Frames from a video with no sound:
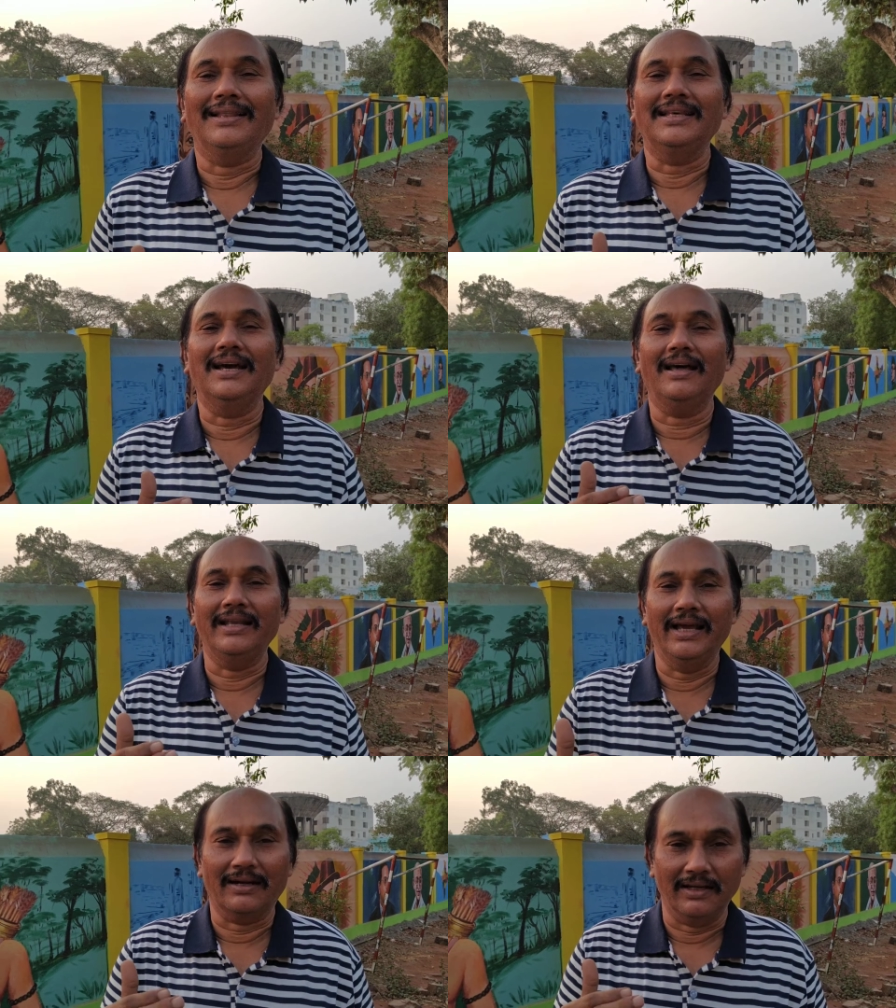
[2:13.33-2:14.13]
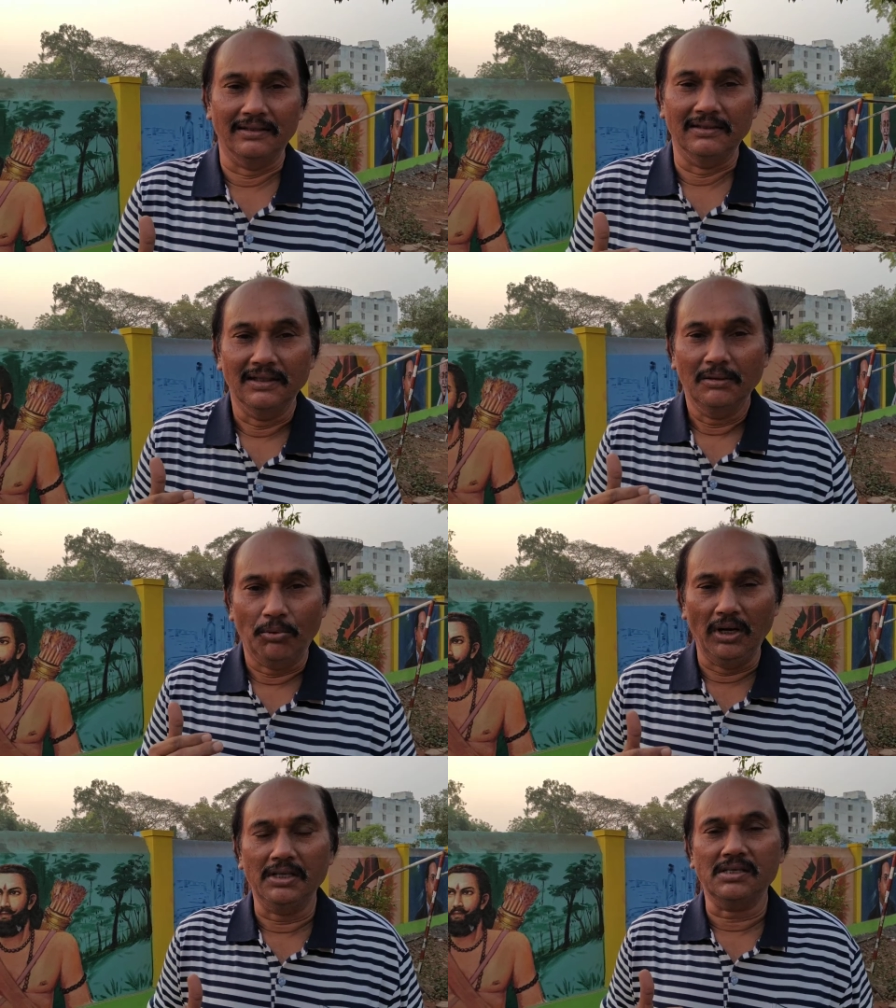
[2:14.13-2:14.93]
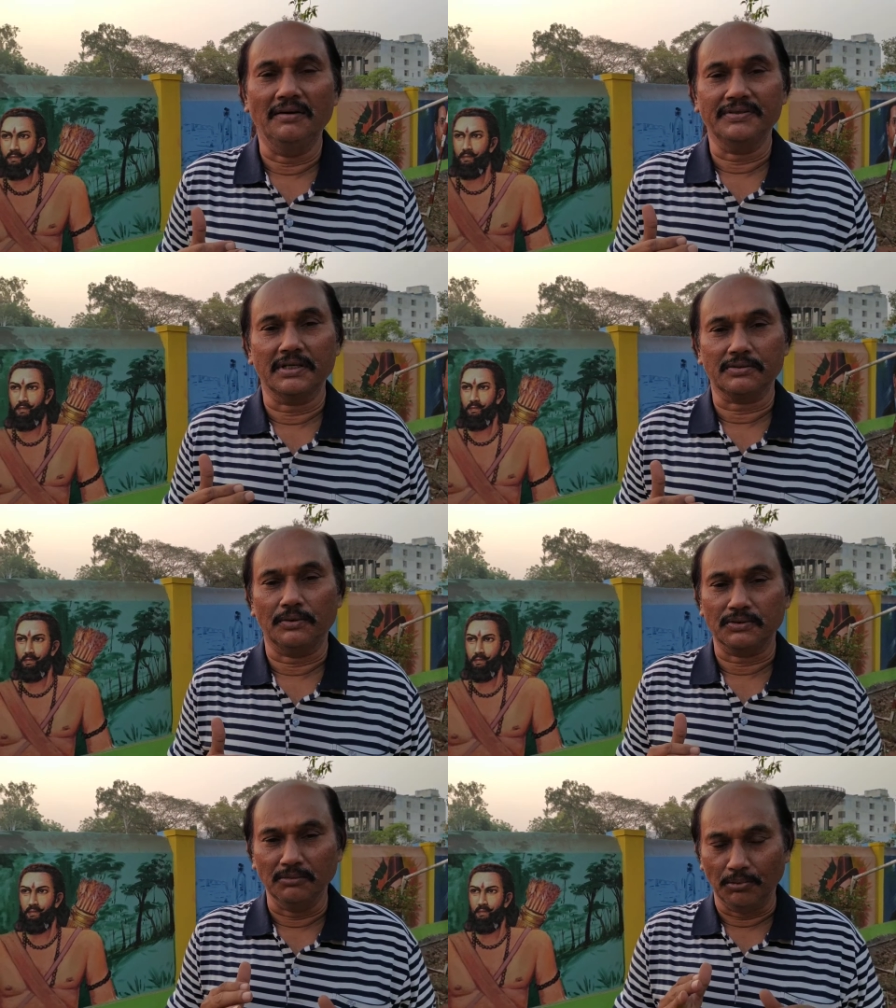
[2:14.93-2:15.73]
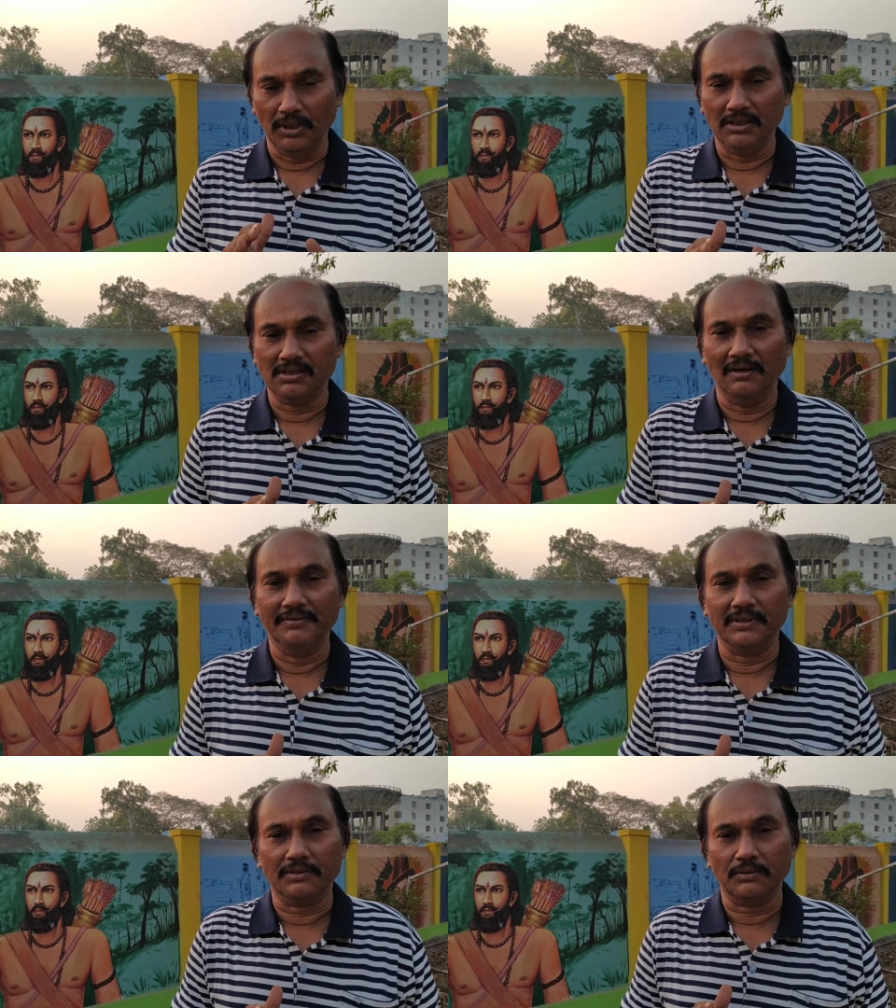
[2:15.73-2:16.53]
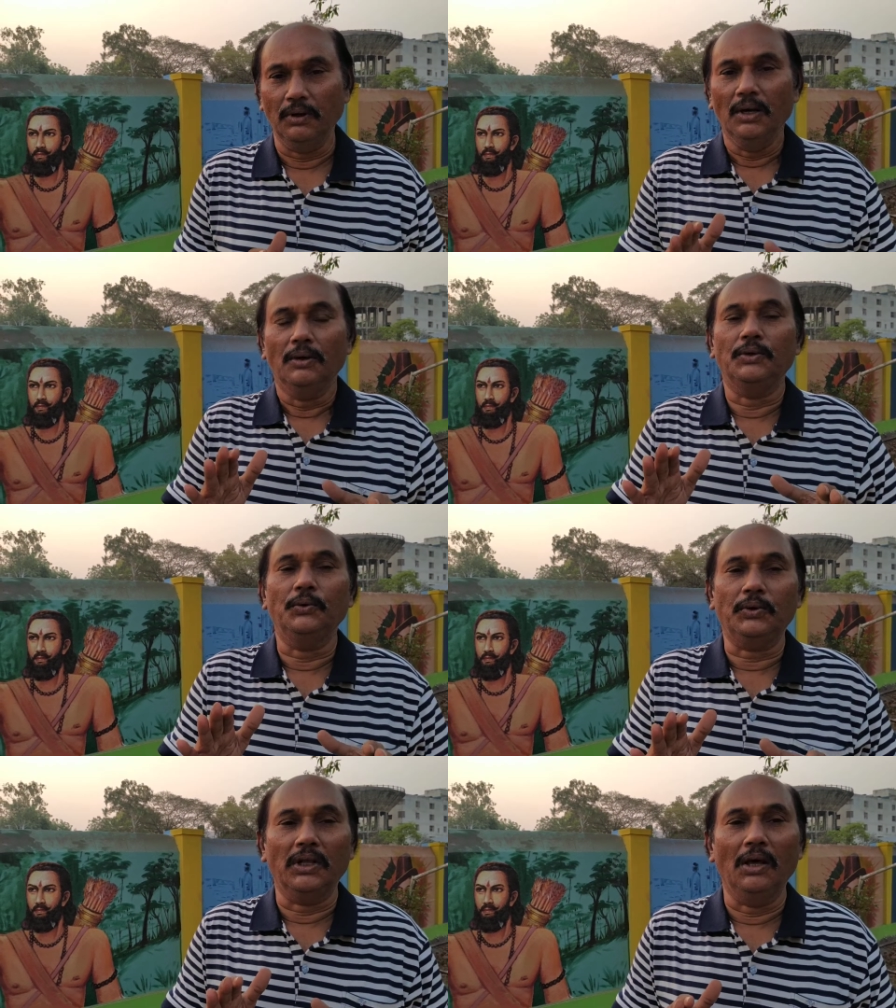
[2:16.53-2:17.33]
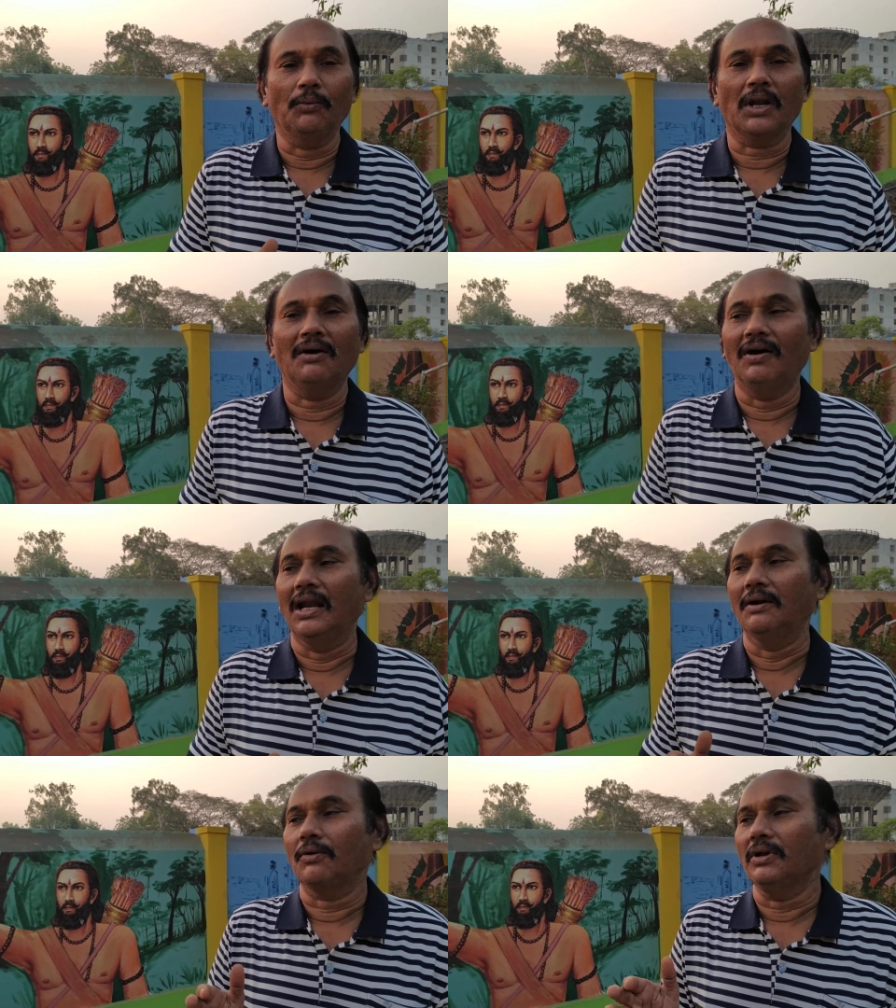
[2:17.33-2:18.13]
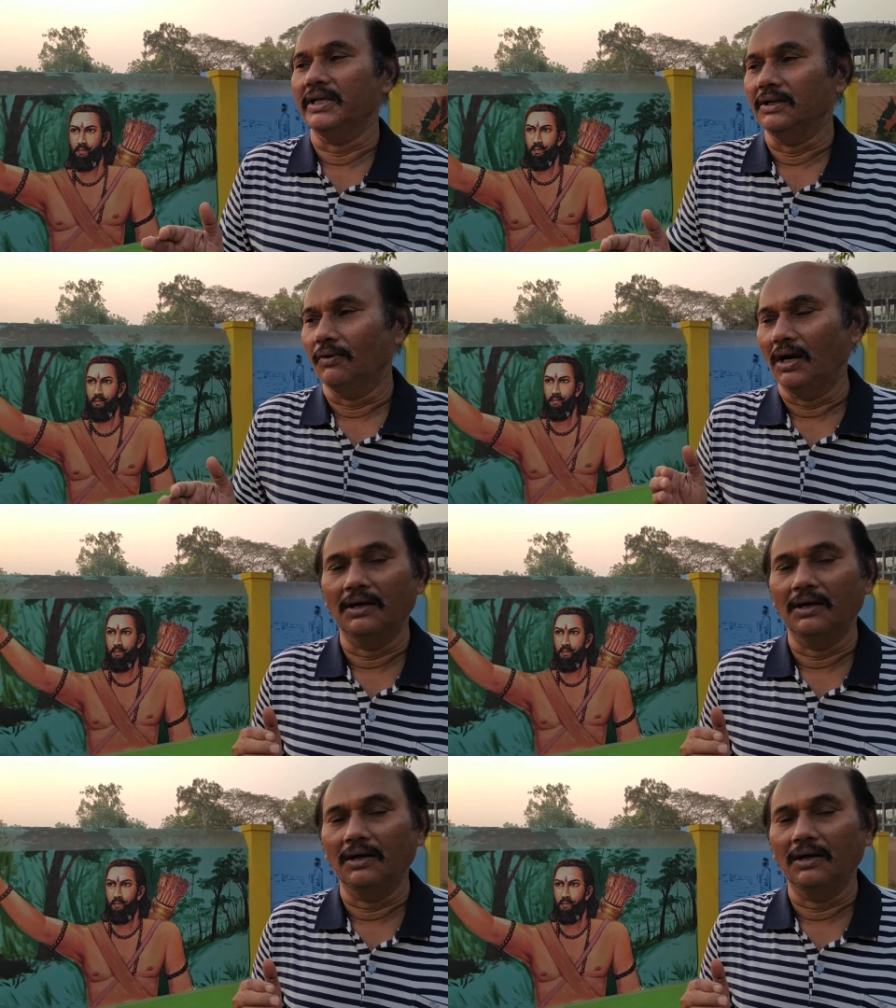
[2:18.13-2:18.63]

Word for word: అతిగా రియాక్ట్ అయింది పోలీస్ ఆఫీసర్స్ కోసం పోలీస్ ఆఫీసర్స్ డ్యూటీలో ఉన్న వాళ్ళు ఎవరు లేని వాళ్ళు